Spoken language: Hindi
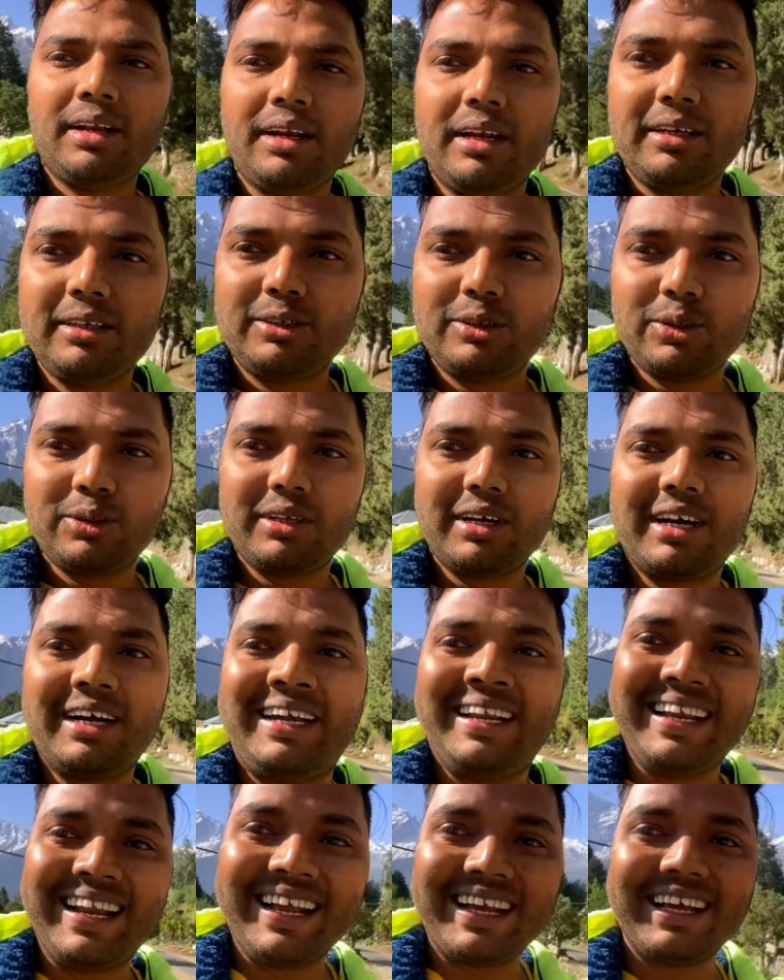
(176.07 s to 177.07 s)
गए चौदह
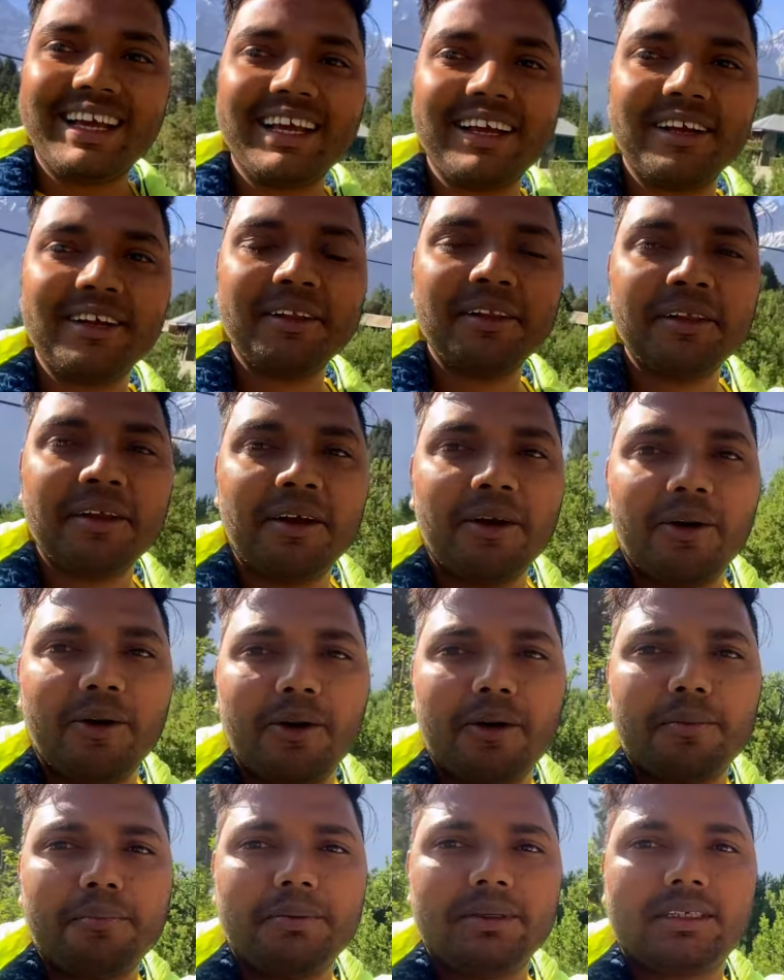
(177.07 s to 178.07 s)
घंटे लग गए
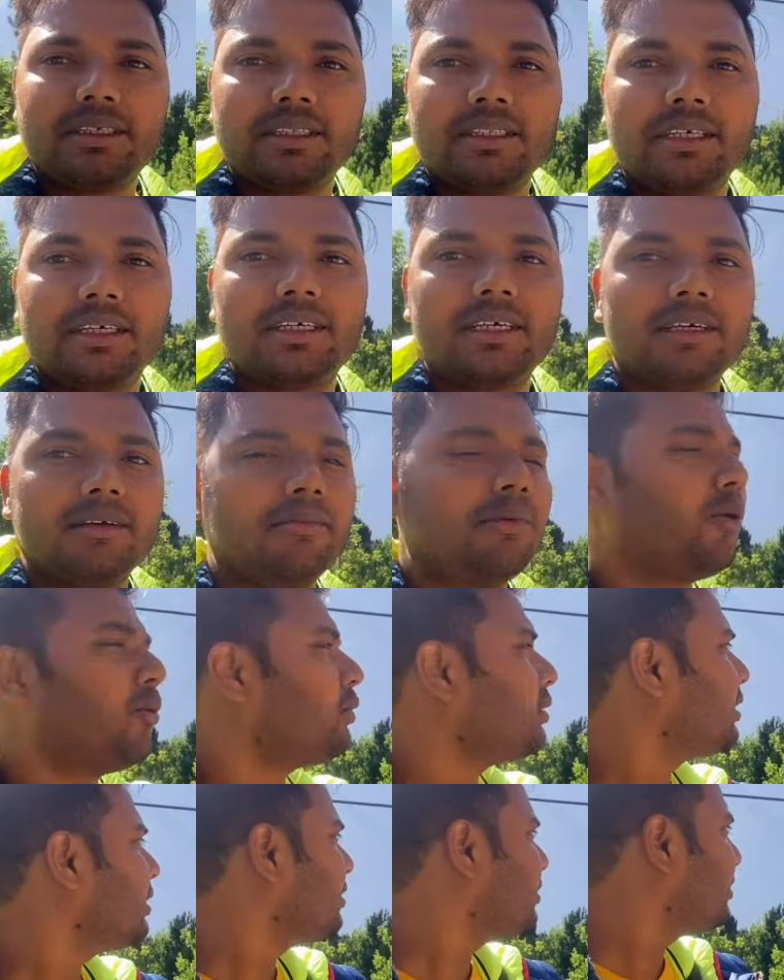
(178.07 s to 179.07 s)
और पीछे देखिए
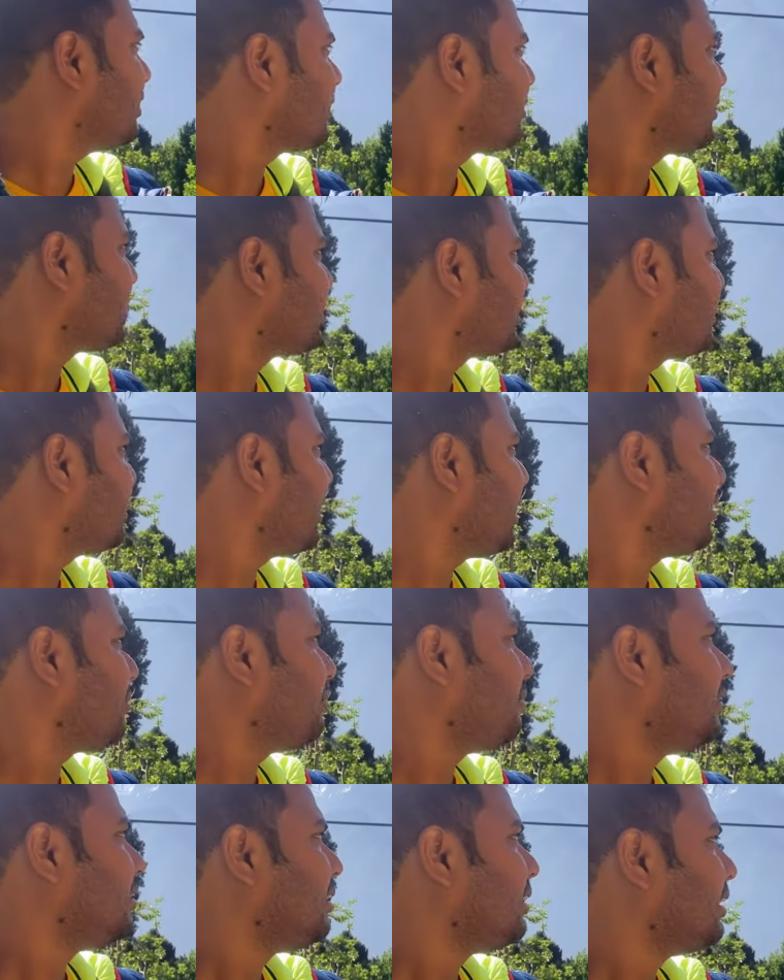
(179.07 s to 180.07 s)
माउंटेन देख सकते हैं आप
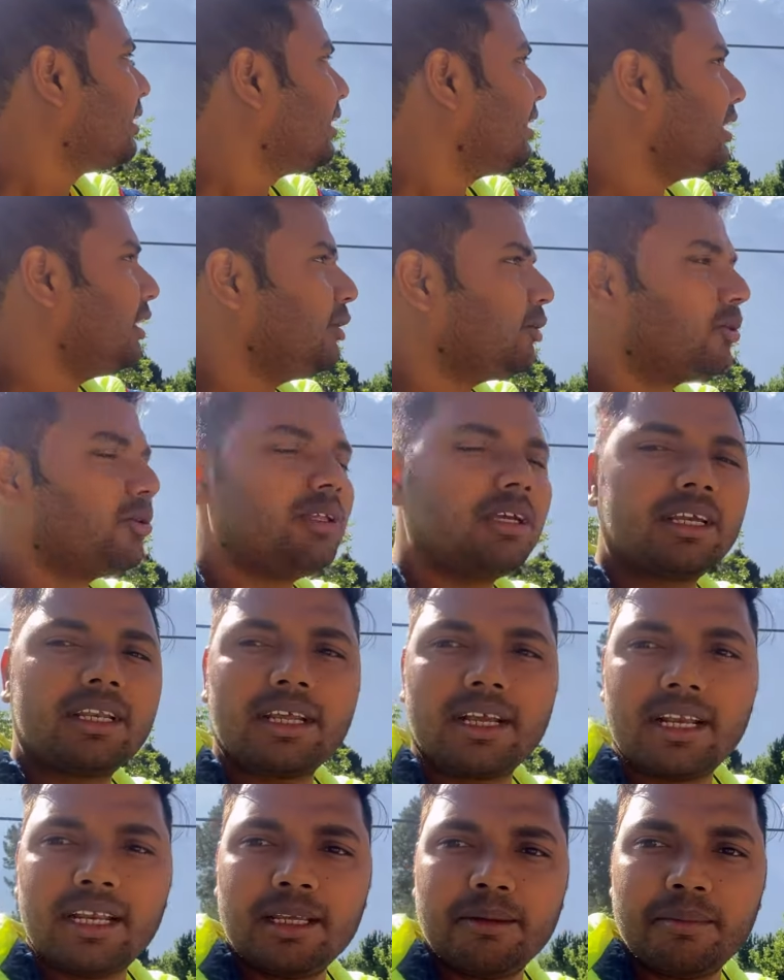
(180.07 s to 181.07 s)
इन्हीं को
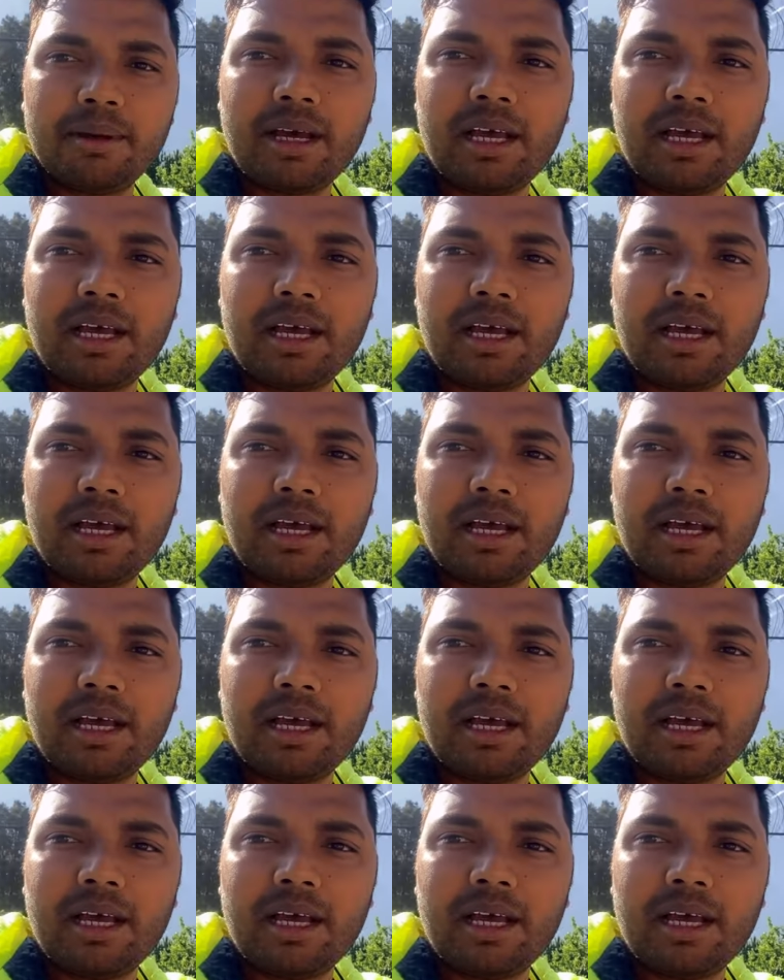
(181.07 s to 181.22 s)
देखने के लिए मैं